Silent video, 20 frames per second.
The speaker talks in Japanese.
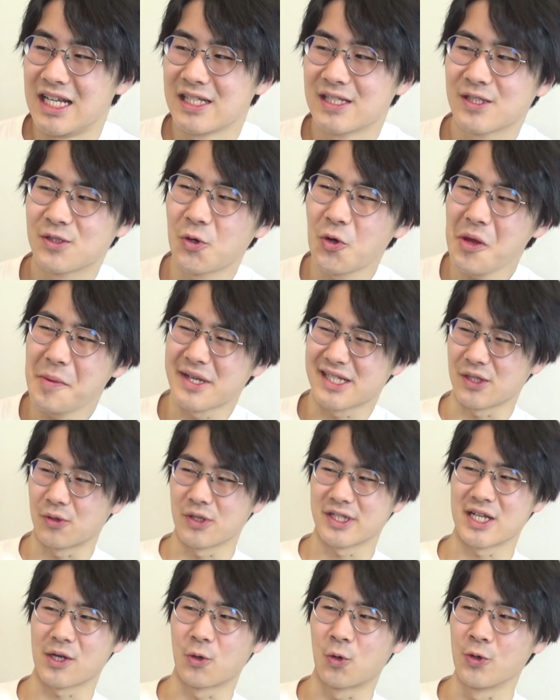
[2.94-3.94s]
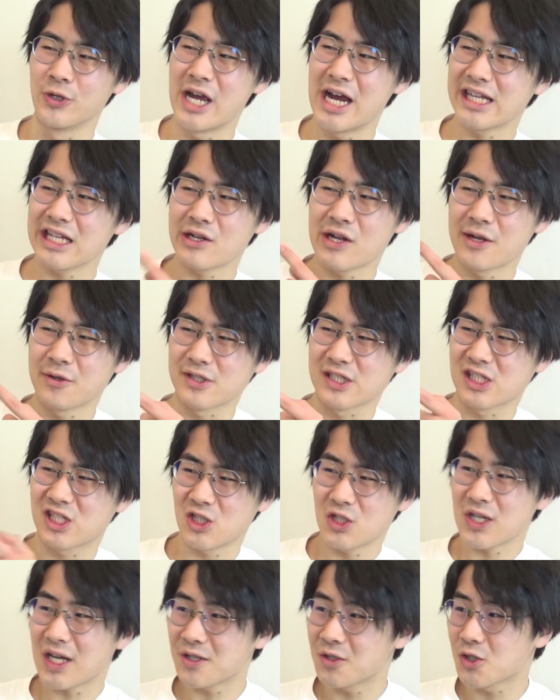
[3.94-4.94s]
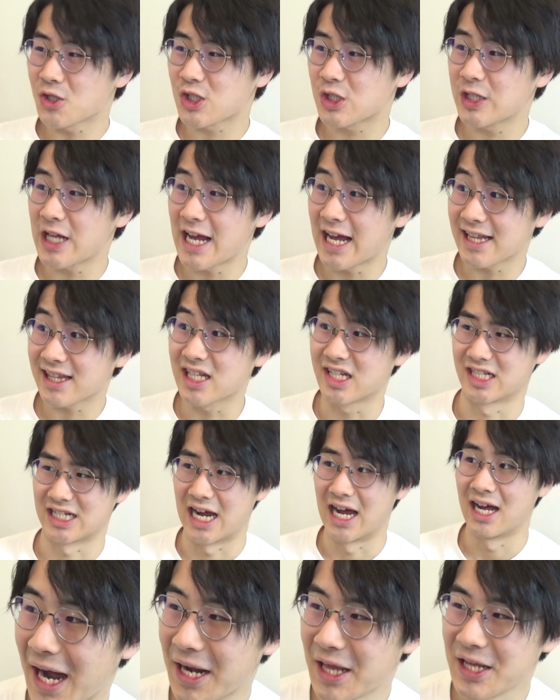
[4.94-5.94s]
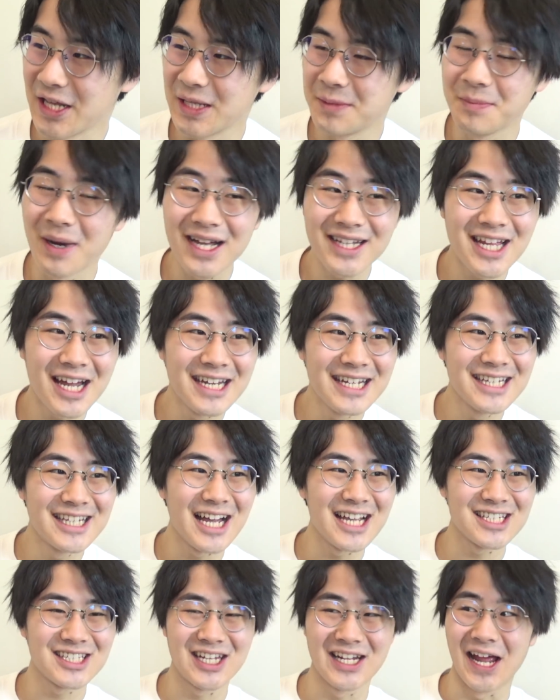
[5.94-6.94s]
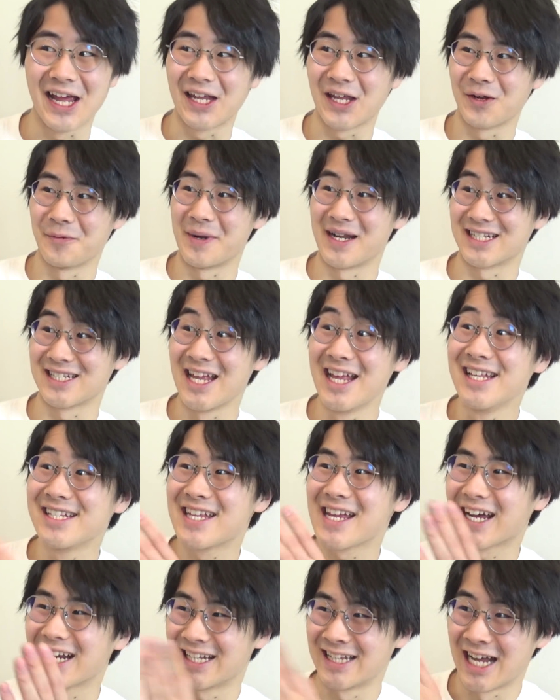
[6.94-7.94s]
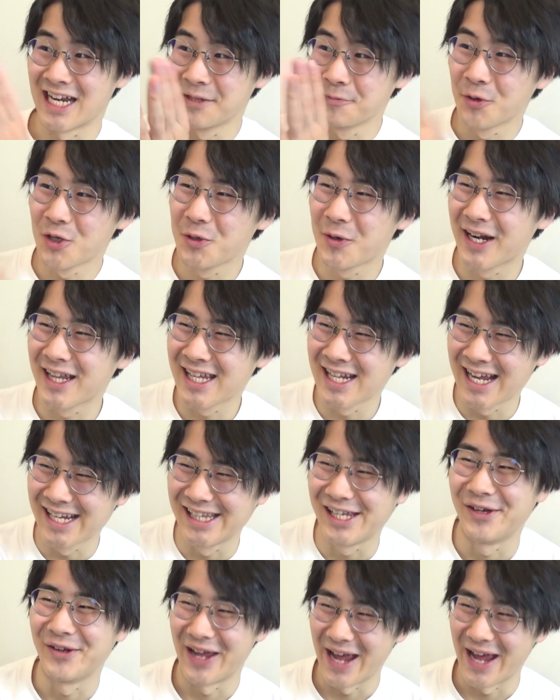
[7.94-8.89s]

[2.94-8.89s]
そういえばさ、俺さ、この間のあの、数学の宿題あったじゃん。あれ、未だに出してないけど、まだ先生から何も言われてないんだよ